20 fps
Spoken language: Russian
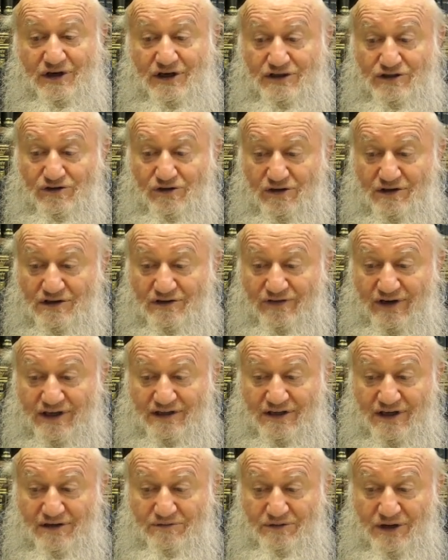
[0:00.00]
Прошел
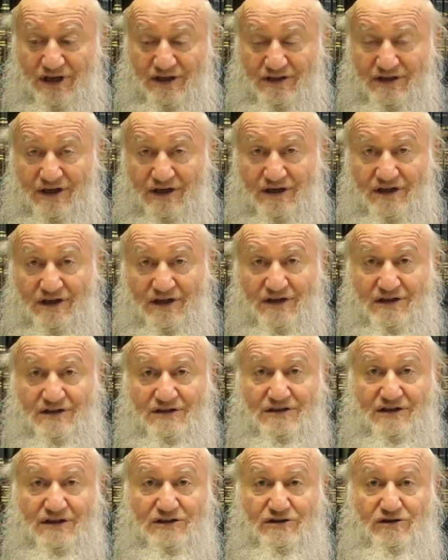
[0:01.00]
2-3 метра –
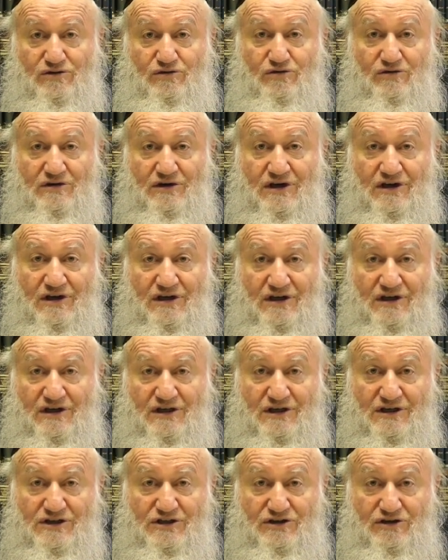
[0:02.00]
заслуга.
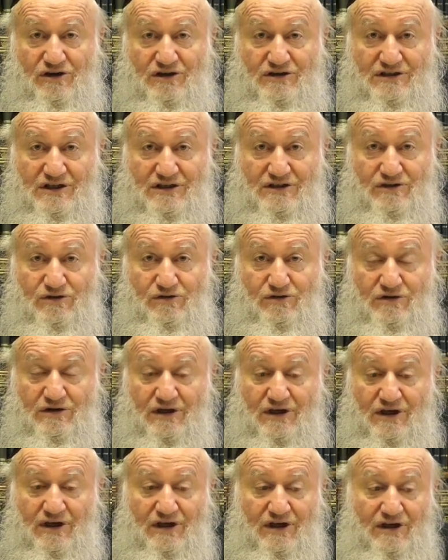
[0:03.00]
Еще
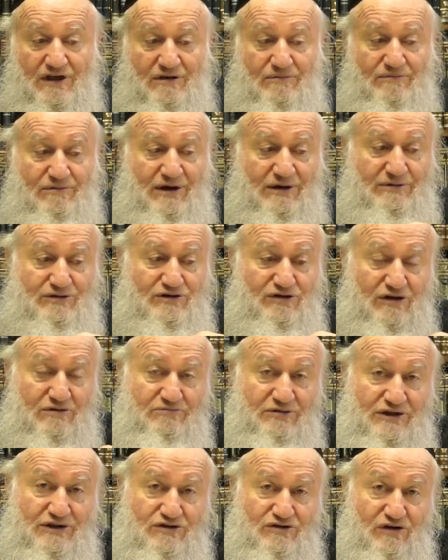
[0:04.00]
заслуга.
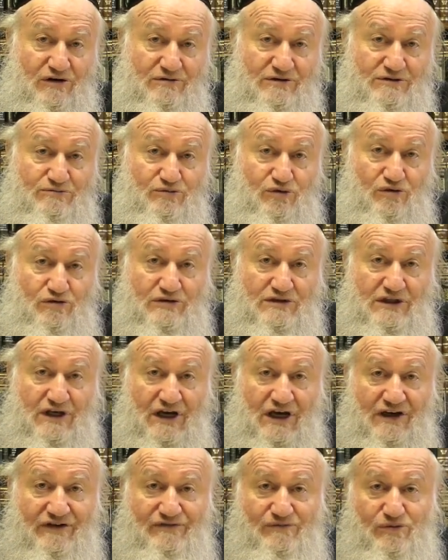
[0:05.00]
Прошел пешком из
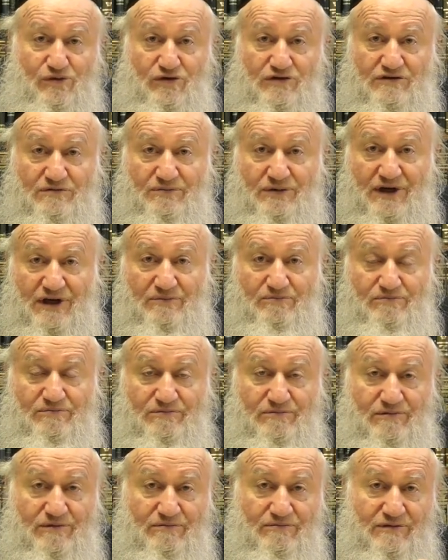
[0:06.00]
пункта А в пункт Б
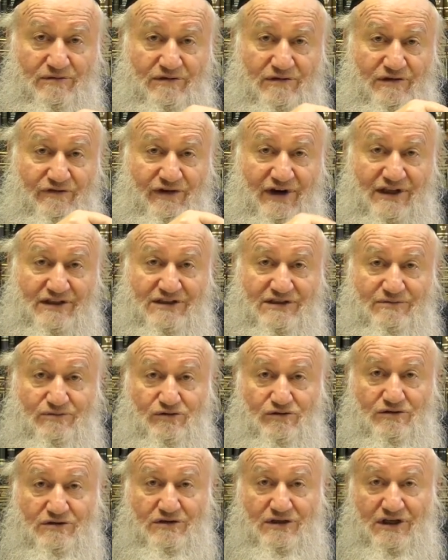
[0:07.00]
20
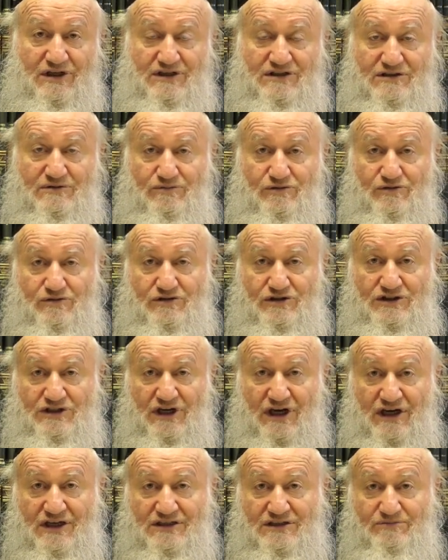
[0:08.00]
минут, 30 минут,
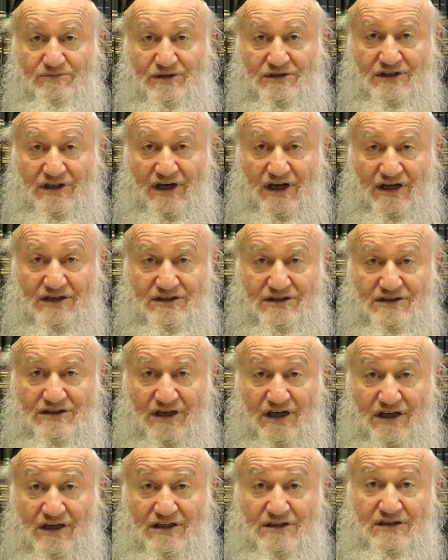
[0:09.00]
час, полтора
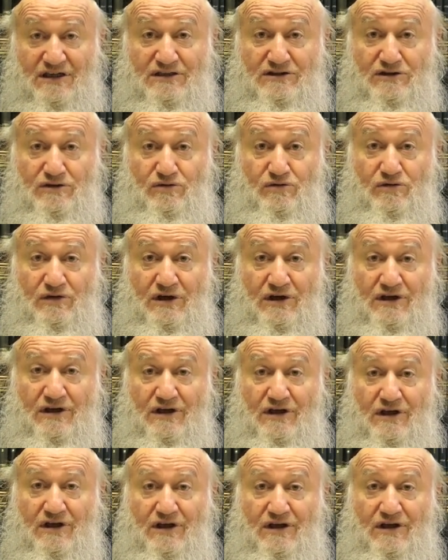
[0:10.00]
часа – заслуга.